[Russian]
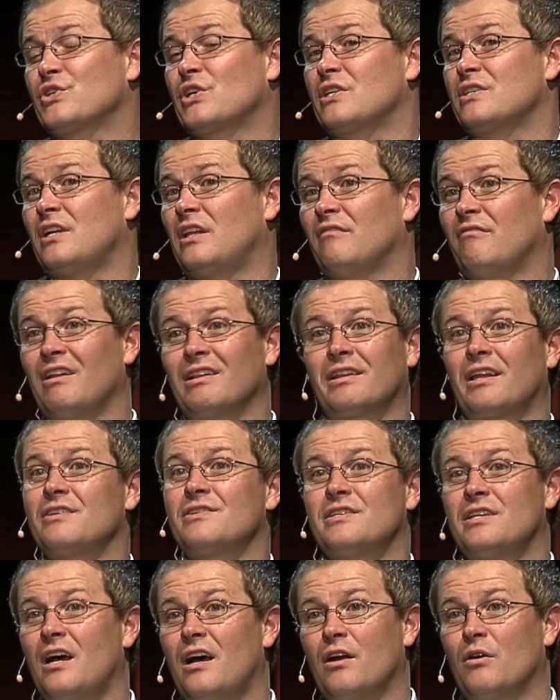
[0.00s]
сказал
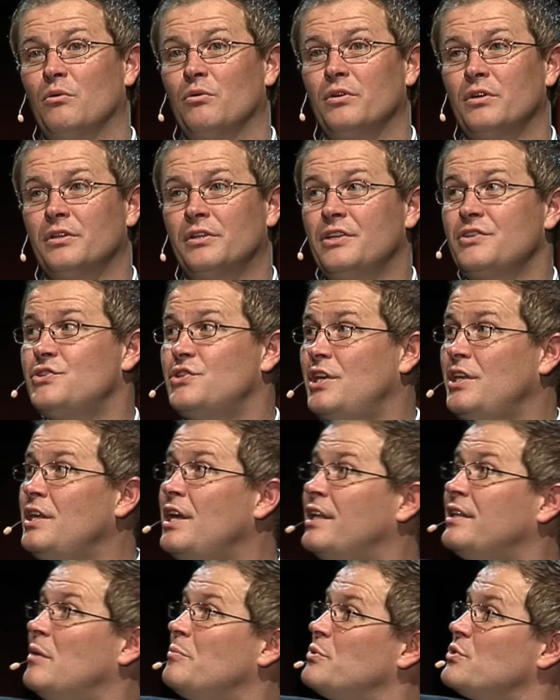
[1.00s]
Валтасару, на
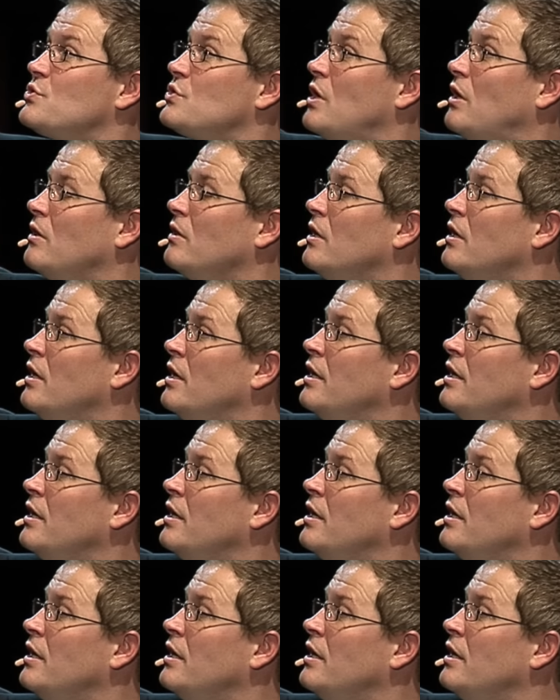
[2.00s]
стене написал,